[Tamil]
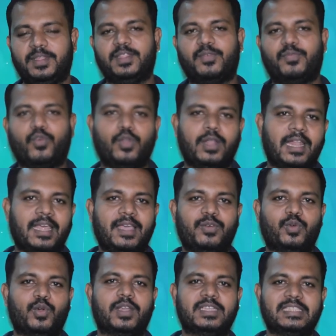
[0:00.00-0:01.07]
இந்த ஃபோனில்
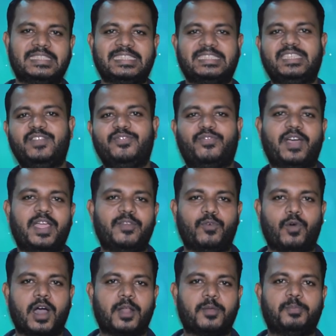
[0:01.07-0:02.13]
உங்களுக்கு சிக்ஸ்டி ஃபைவ்
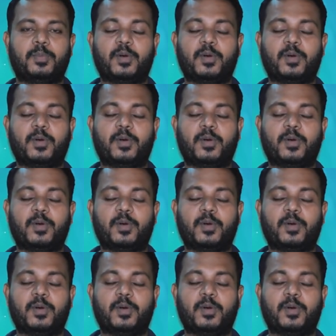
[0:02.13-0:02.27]
ஆர்